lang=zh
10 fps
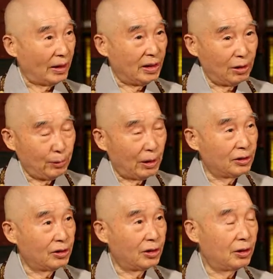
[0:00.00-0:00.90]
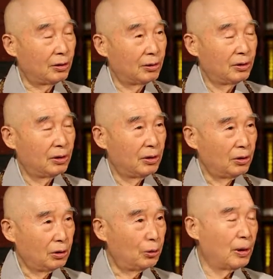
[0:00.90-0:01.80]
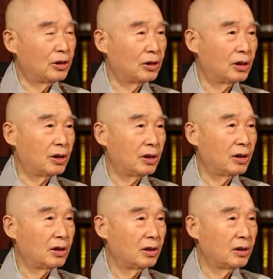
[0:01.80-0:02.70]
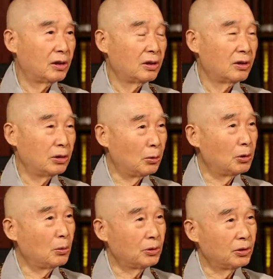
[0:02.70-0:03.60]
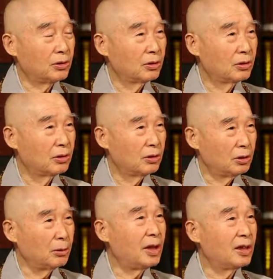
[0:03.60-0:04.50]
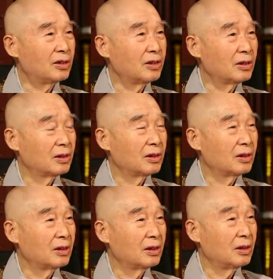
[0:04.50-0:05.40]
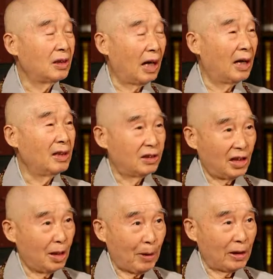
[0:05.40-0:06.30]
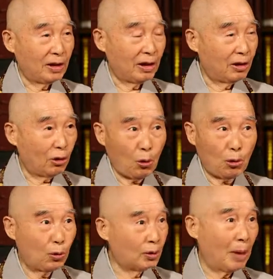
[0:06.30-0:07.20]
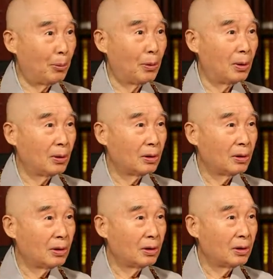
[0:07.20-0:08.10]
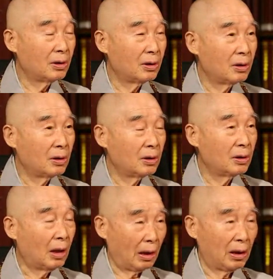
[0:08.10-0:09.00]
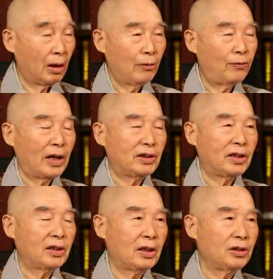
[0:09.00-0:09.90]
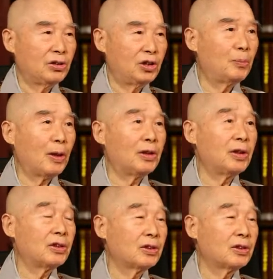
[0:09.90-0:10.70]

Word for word: 发现原子里头有原子核，有中子，有电子，啊，再把这个个个打破，啊，发现了基本